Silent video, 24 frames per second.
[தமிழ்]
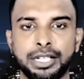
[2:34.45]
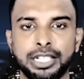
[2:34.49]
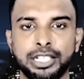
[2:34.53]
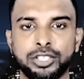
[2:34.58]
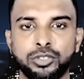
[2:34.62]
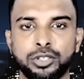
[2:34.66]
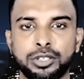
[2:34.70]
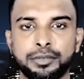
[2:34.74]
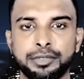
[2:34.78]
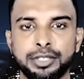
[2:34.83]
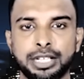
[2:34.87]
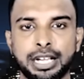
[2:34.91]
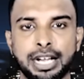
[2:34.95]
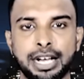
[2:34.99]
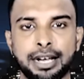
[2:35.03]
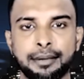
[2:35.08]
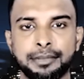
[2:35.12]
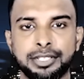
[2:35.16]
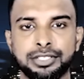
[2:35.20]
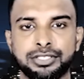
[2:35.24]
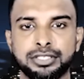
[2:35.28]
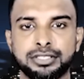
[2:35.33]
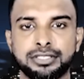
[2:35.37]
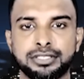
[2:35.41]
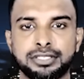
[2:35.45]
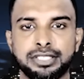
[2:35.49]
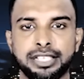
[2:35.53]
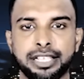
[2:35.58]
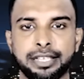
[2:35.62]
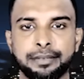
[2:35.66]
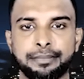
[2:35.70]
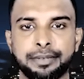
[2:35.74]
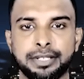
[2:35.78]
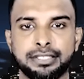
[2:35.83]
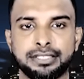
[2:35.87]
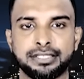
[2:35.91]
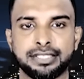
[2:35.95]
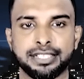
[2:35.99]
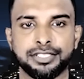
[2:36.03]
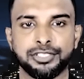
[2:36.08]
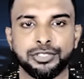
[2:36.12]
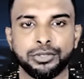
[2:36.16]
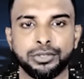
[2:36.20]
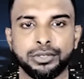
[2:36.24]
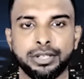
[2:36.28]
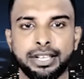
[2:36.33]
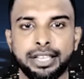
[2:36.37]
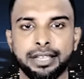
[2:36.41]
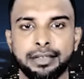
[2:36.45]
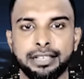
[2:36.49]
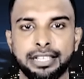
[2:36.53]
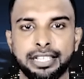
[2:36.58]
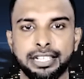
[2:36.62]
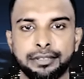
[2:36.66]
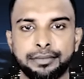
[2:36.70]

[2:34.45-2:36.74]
வெளியுறவு அமைச்சர் ஸ்டீபன் செஜோர்னே